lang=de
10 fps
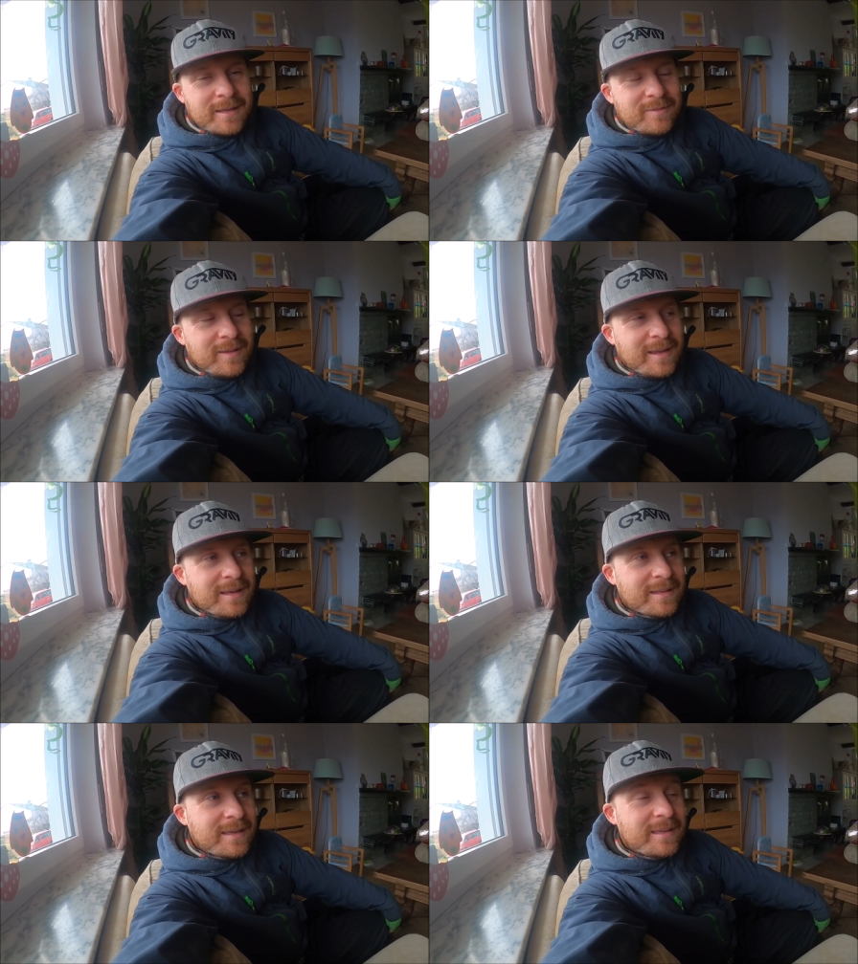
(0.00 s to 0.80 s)

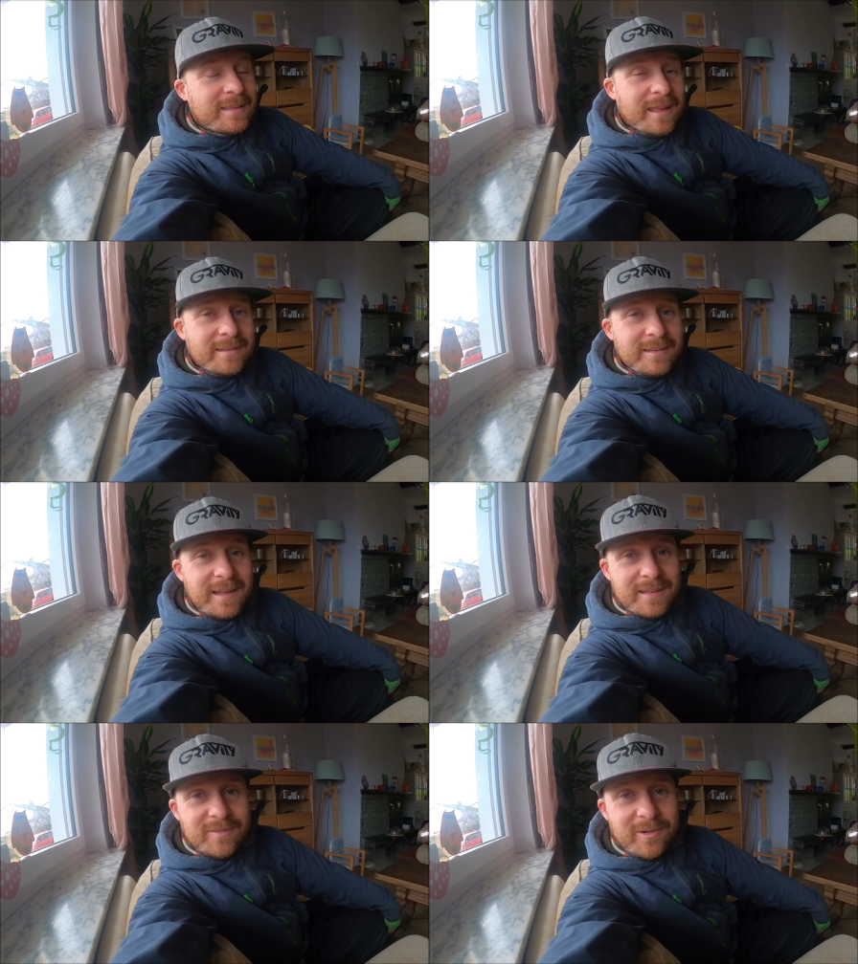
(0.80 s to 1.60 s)
Deswegen drehe ich erst
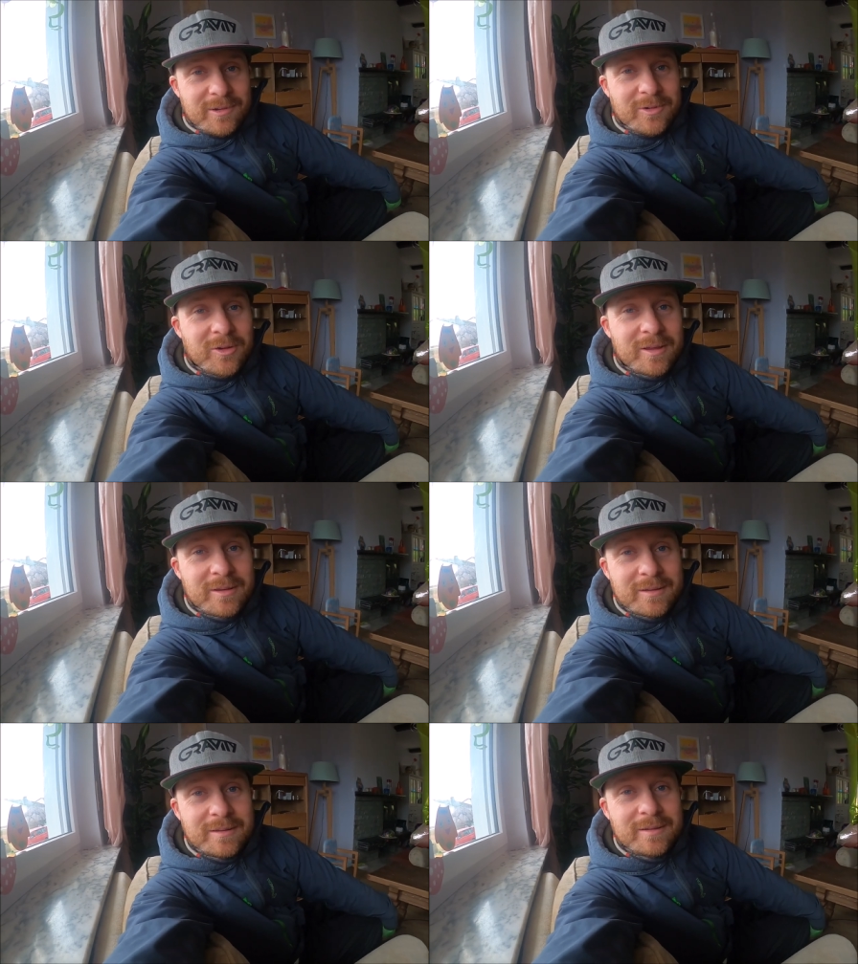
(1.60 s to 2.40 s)
nächste Woche
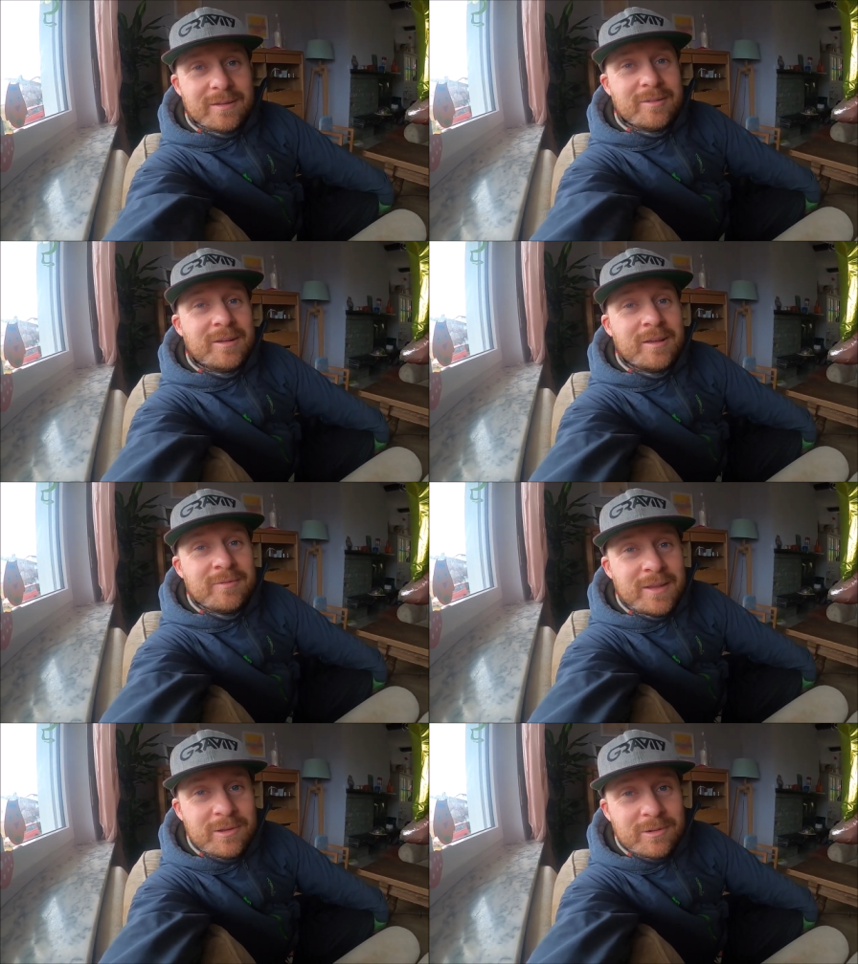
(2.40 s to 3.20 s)
neue
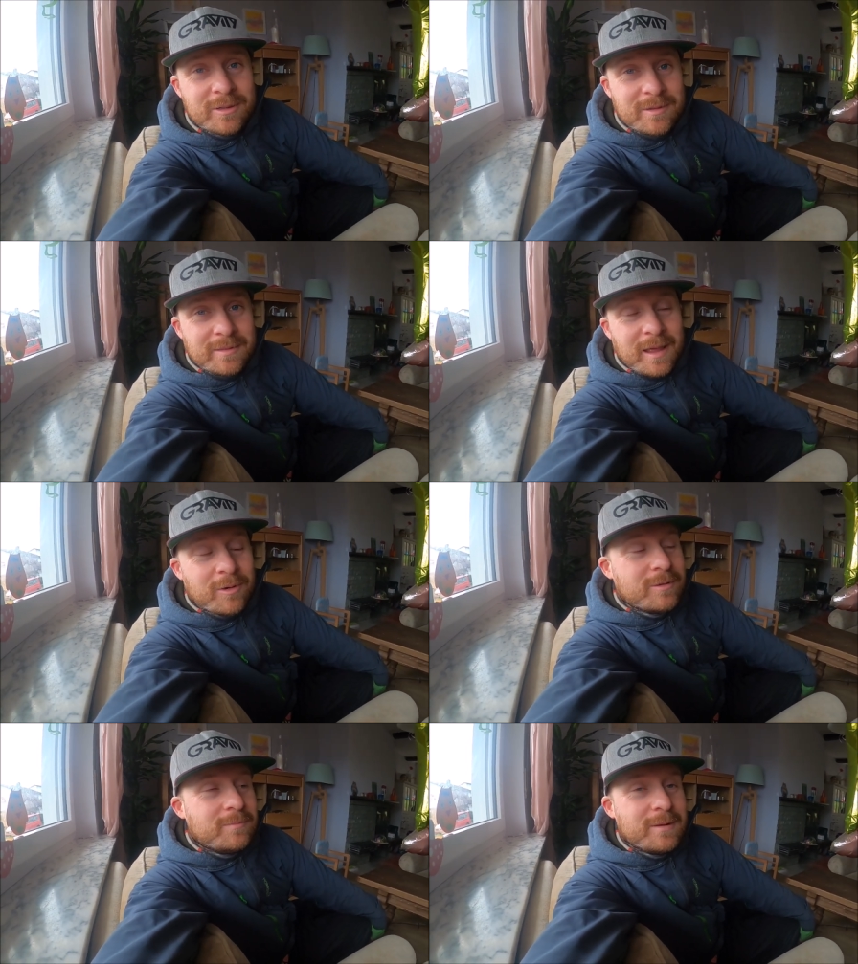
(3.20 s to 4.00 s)
äh, Videos
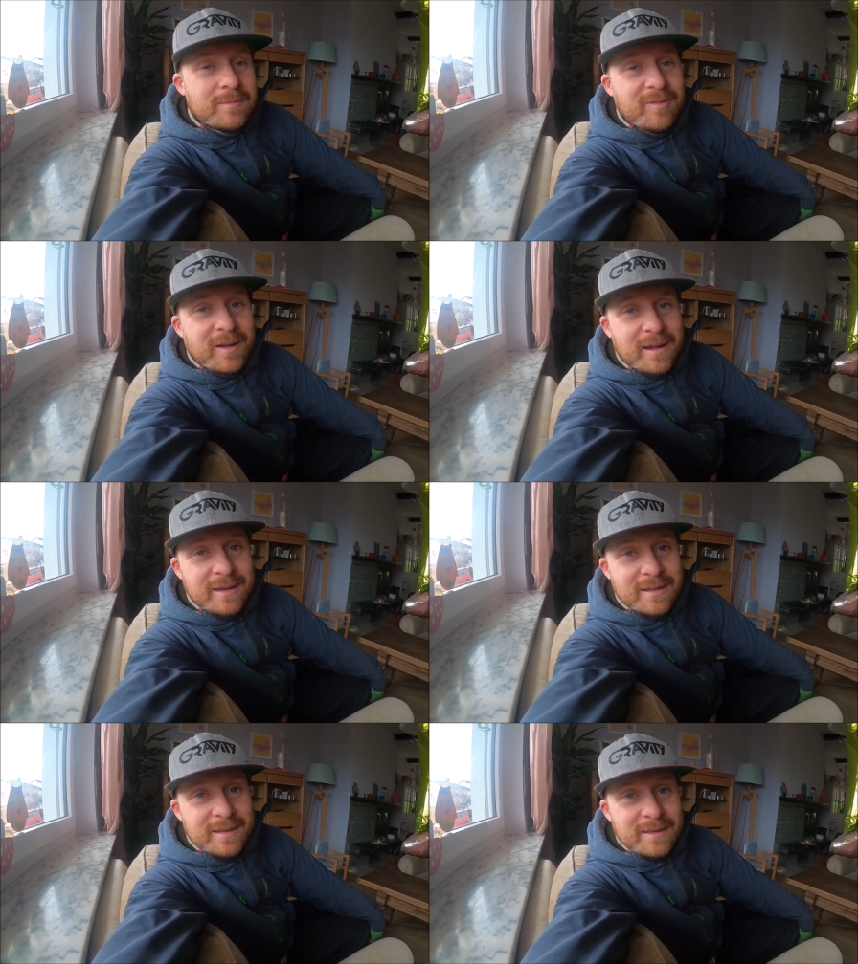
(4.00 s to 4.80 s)
draußen mit dem
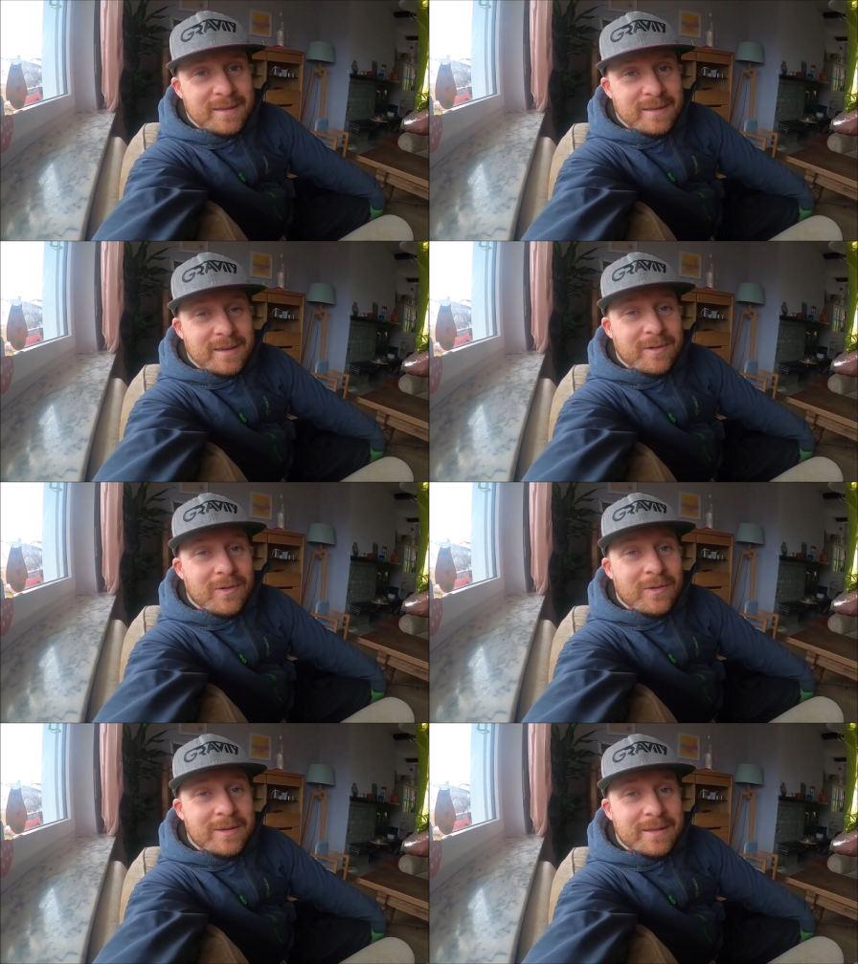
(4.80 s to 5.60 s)
Fahrrad
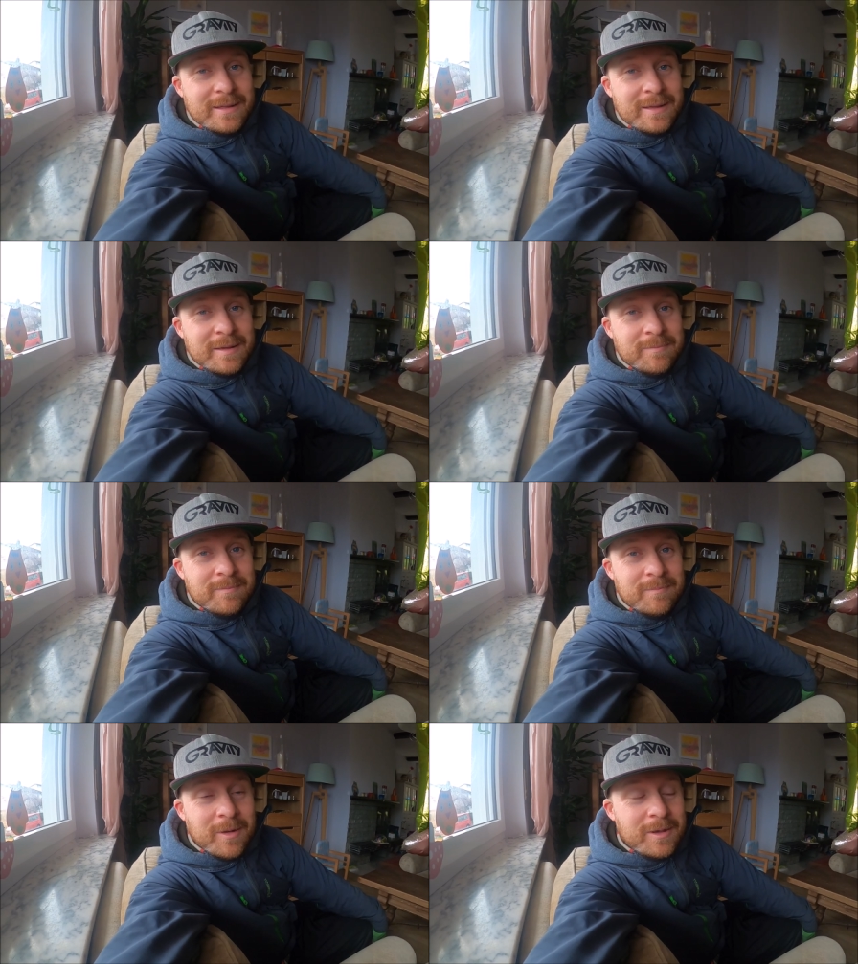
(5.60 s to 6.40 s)
und
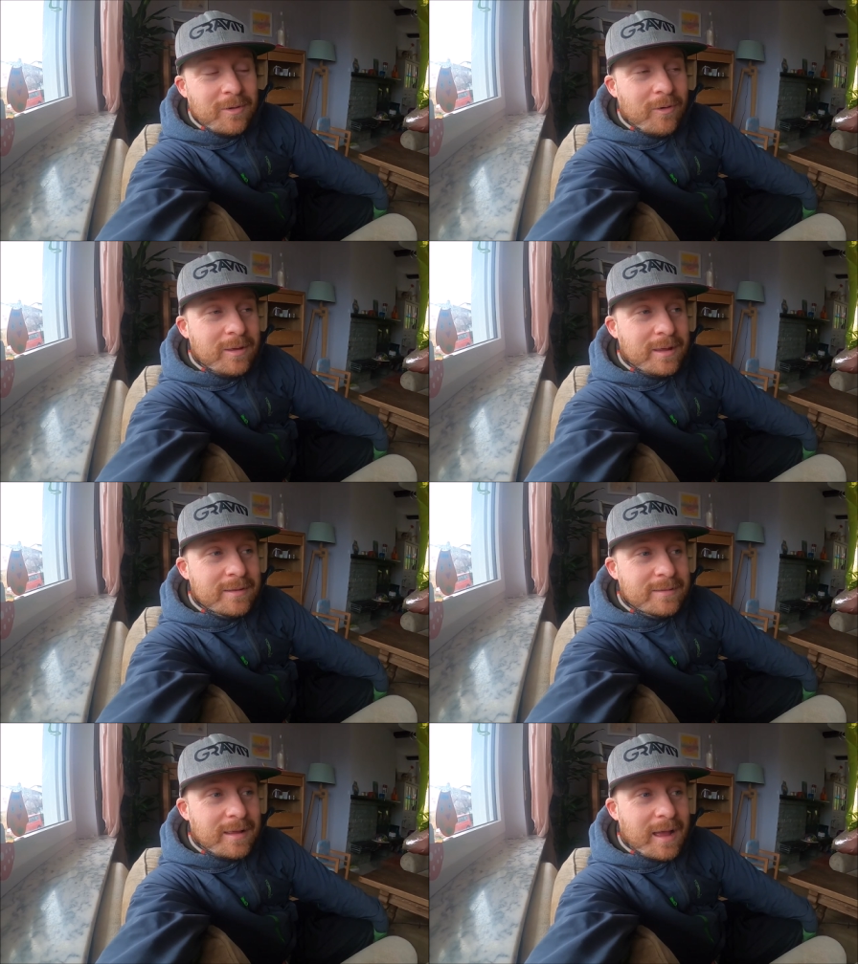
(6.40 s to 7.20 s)
ähm, möchte euch
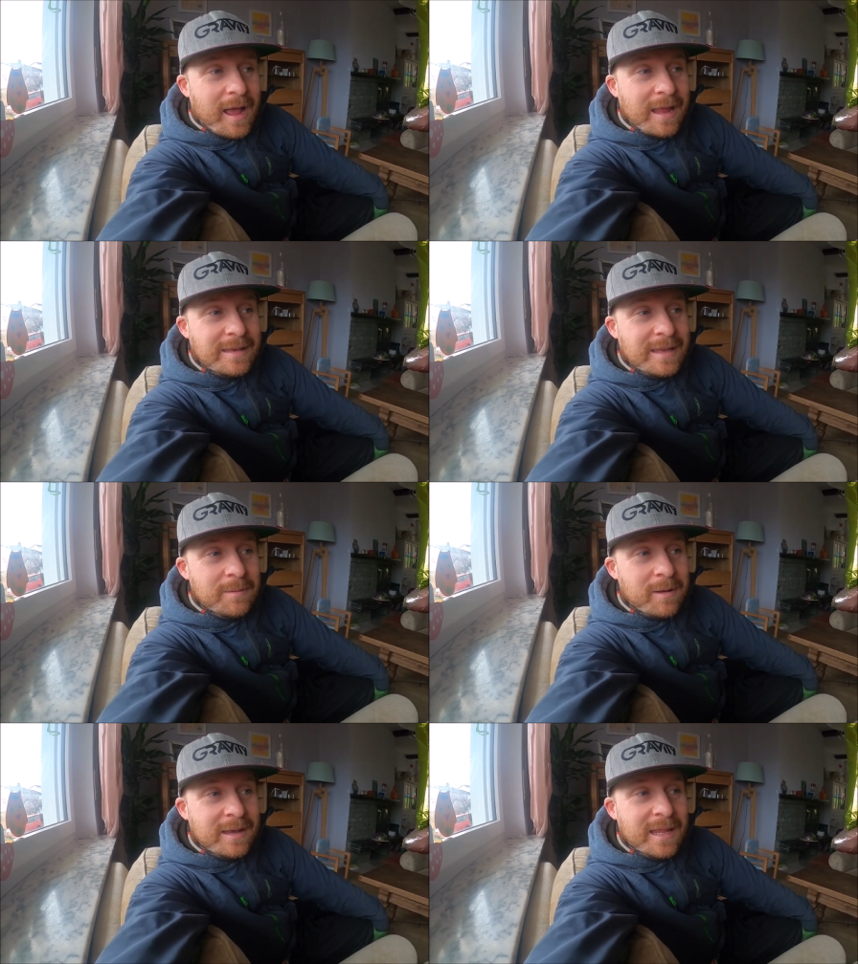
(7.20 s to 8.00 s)
jetzt ein
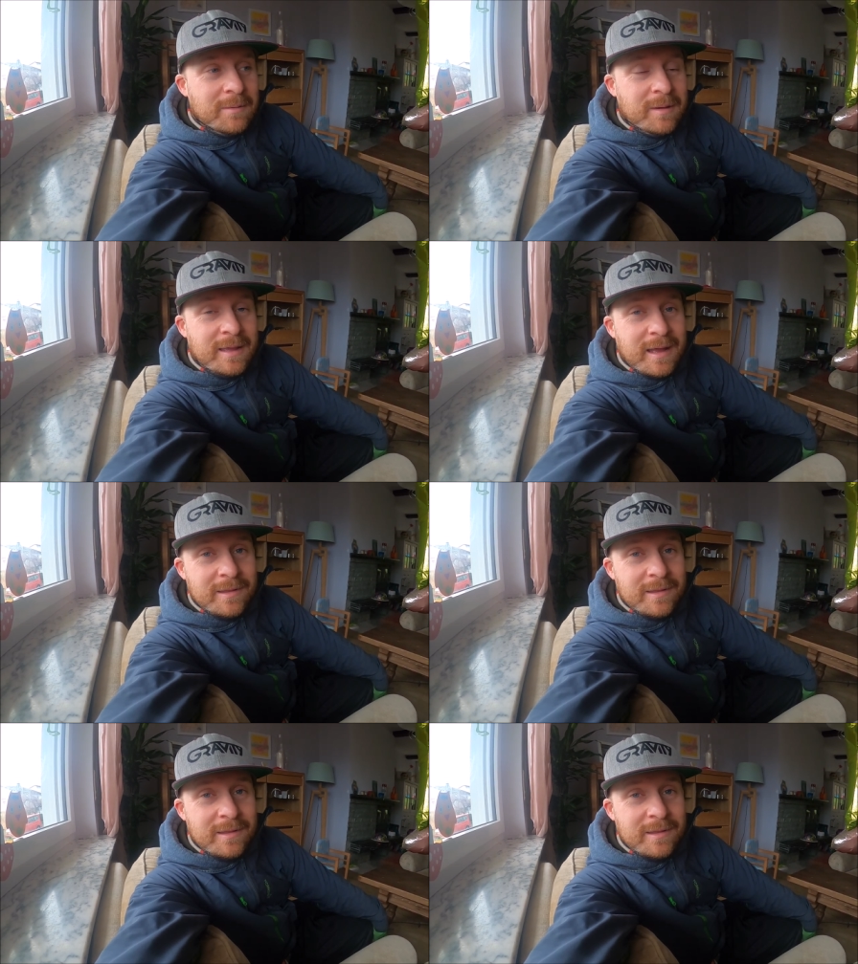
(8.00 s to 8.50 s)
Thema näher bringen.